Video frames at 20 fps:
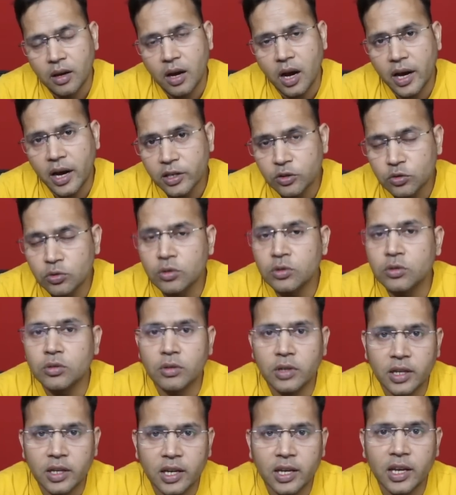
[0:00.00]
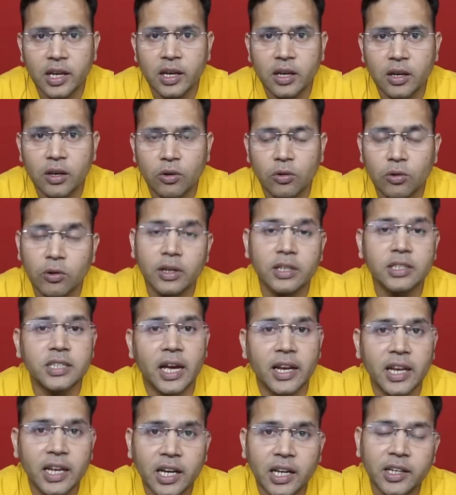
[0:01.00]
अर्जुन जो है उन्होंने
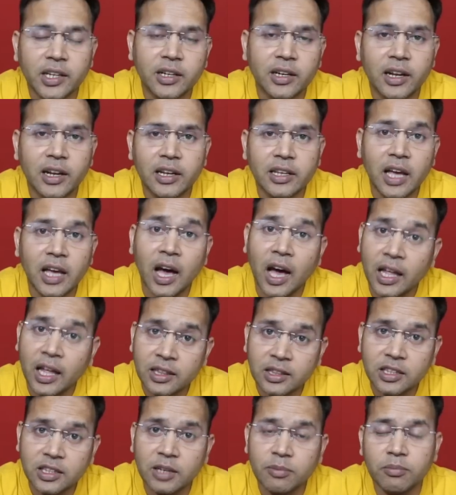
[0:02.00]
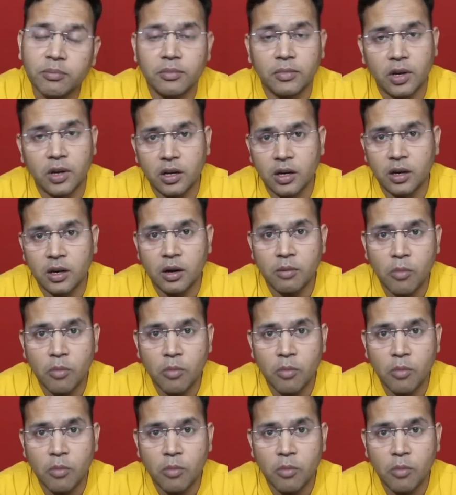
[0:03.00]
जाने का निर्णय लिया अंतिम आ,